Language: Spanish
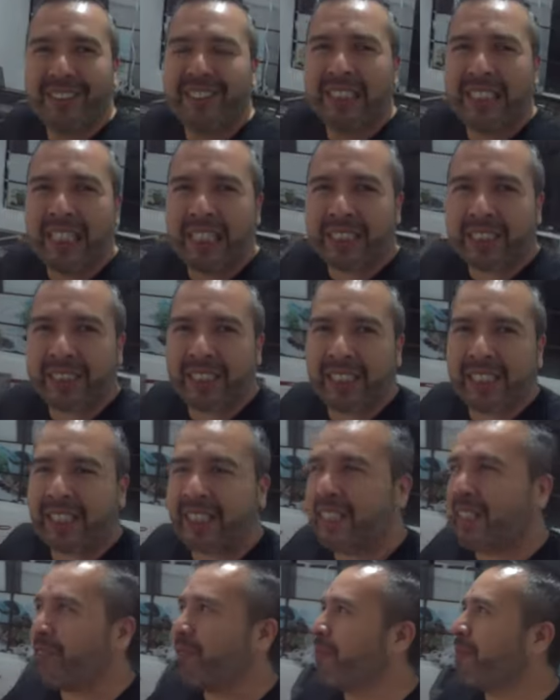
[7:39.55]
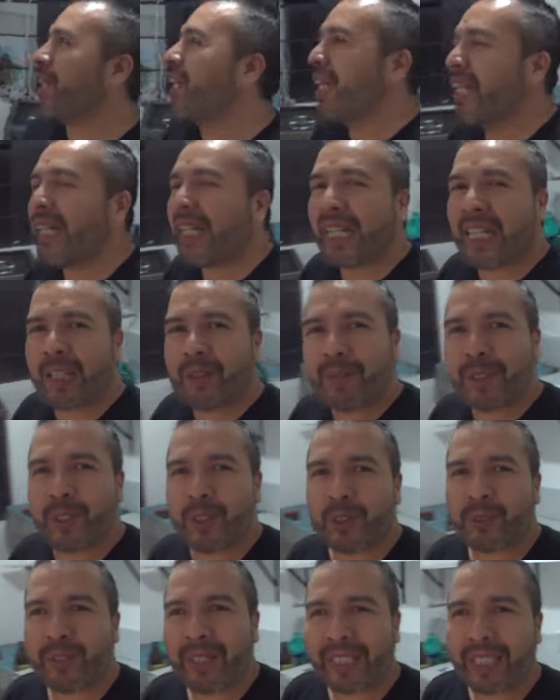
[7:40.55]
Ya está aquí. Cada vez
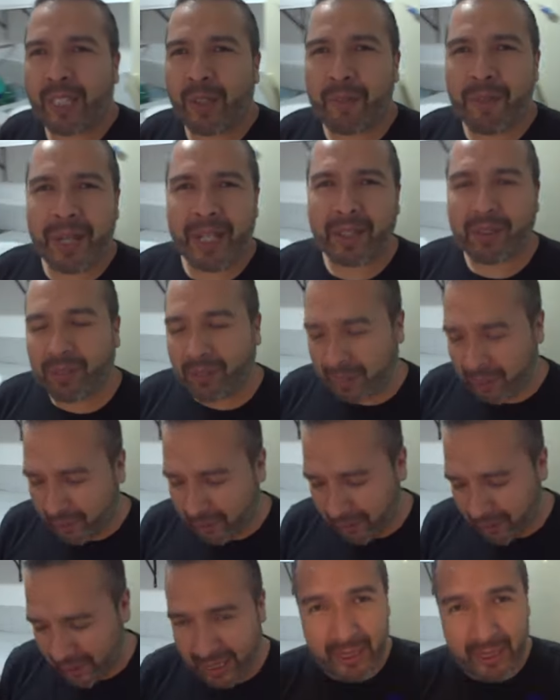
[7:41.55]
nos falta menos,